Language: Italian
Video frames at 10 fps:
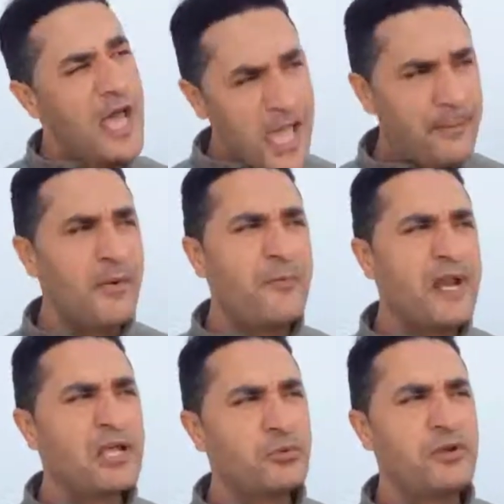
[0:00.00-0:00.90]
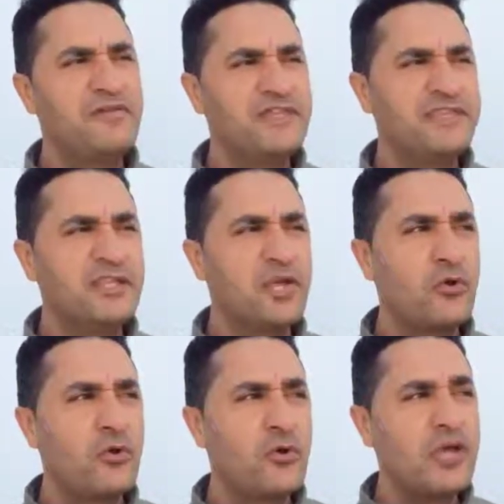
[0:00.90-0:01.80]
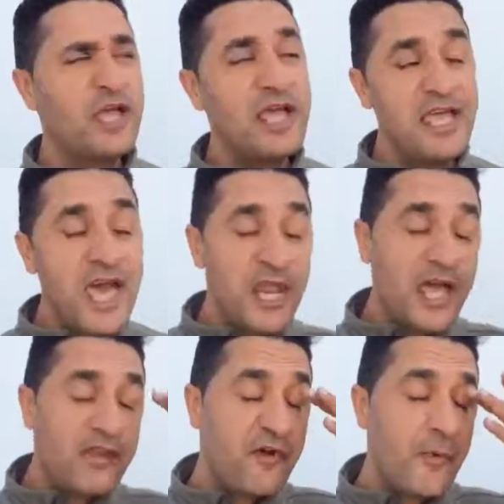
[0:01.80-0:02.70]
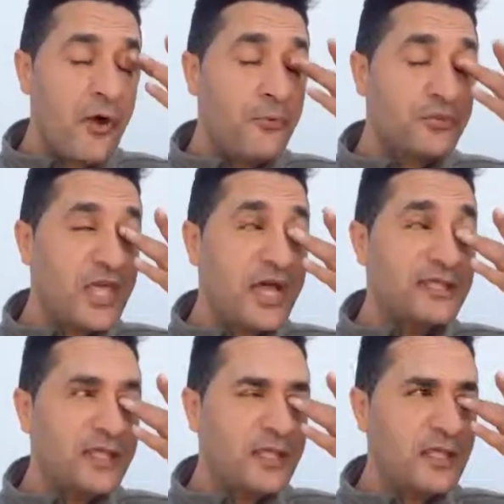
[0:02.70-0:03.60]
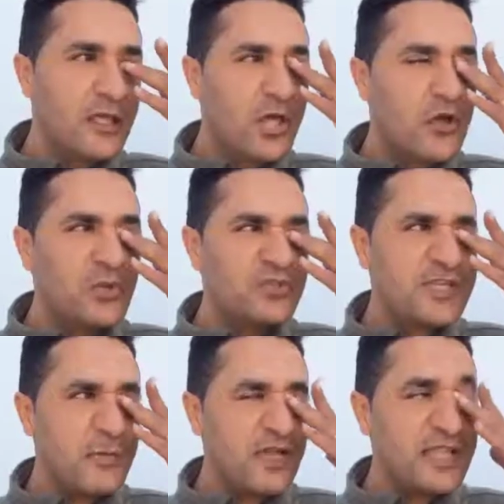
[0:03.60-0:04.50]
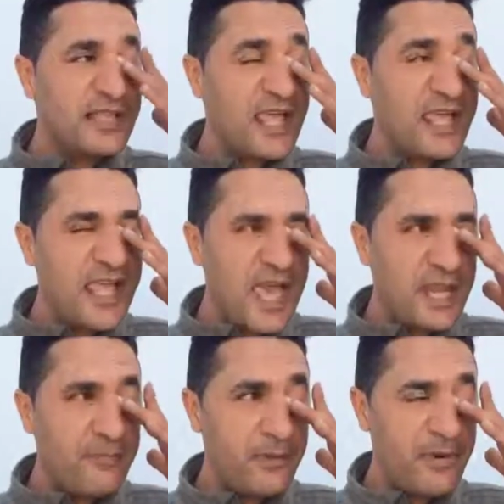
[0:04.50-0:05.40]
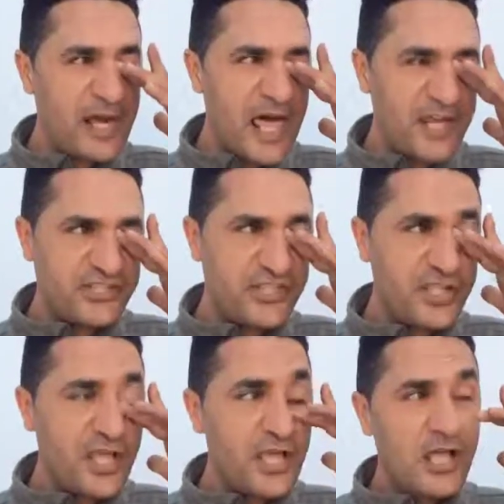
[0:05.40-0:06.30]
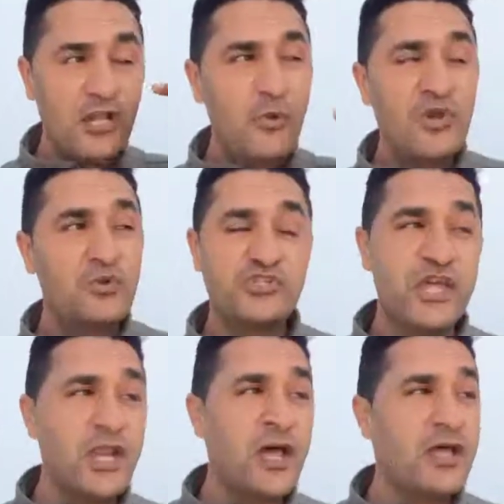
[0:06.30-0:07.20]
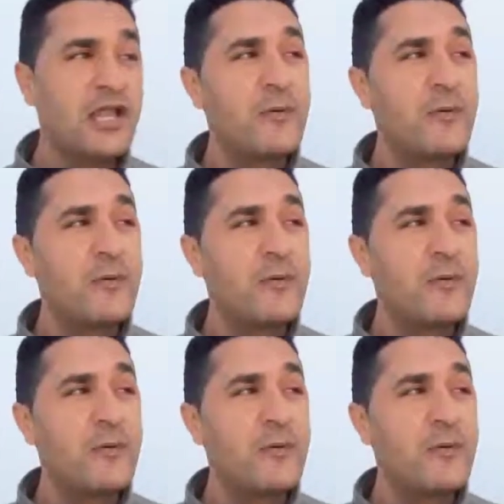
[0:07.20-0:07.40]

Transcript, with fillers: e abbiamo parlato con il sindaco e ieri eravamo appuntati e quando siamo andati ieri per parlarci lui non c'era,